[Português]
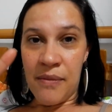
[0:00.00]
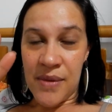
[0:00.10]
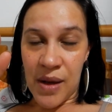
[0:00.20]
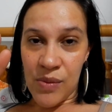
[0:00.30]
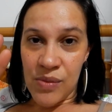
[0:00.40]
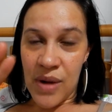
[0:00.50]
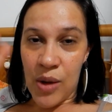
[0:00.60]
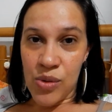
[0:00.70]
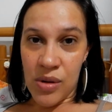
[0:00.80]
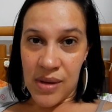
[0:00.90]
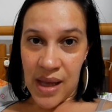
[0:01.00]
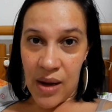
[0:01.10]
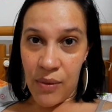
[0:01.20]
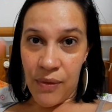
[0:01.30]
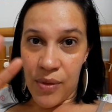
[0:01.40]
Então, ao
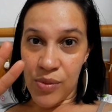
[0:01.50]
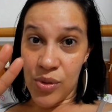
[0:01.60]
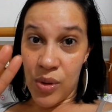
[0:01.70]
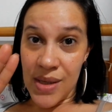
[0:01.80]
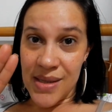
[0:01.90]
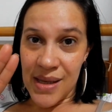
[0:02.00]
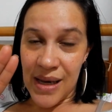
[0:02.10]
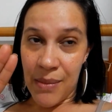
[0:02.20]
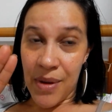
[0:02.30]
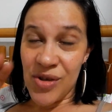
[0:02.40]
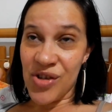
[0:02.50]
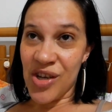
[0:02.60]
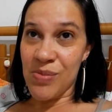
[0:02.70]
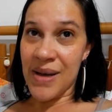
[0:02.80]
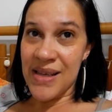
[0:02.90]
total, foram dois sangramentos.
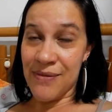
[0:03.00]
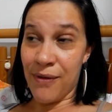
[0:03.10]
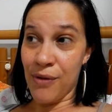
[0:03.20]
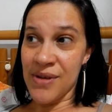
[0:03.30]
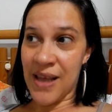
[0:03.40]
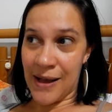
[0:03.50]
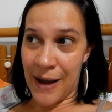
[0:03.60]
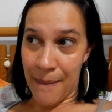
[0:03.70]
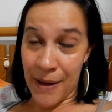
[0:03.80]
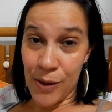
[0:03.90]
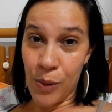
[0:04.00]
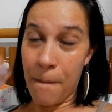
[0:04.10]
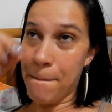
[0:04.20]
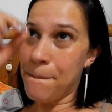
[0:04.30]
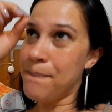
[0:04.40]
Gente, mas foi um
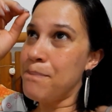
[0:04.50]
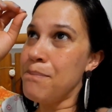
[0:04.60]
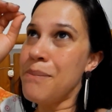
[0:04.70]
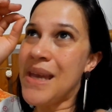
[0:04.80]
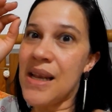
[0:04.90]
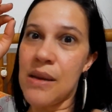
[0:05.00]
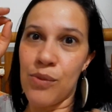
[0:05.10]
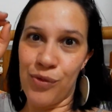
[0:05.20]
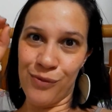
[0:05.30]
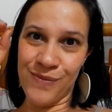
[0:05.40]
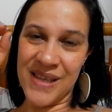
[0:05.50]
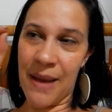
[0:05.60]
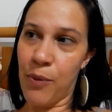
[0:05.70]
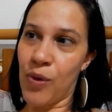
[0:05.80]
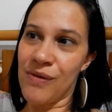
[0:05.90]
sangramento mínimo.
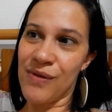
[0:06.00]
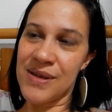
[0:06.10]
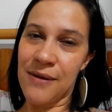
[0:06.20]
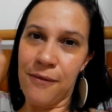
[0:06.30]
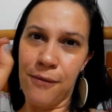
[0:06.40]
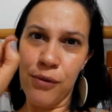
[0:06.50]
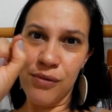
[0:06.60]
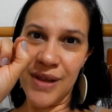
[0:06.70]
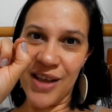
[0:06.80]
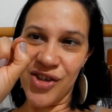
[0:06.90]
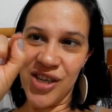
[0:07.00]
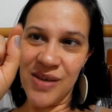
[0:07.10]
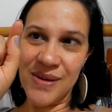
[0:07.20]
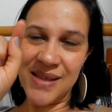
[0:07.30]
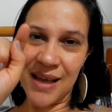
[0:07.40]
Sabe quando você fura o
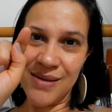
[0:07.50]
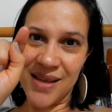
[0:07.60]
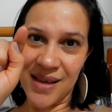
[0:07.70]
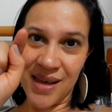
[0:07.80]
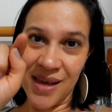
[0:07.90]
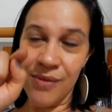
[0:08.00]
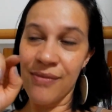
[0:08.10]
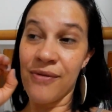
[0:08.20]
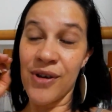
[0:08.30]
dedinho e sai um sanguinho?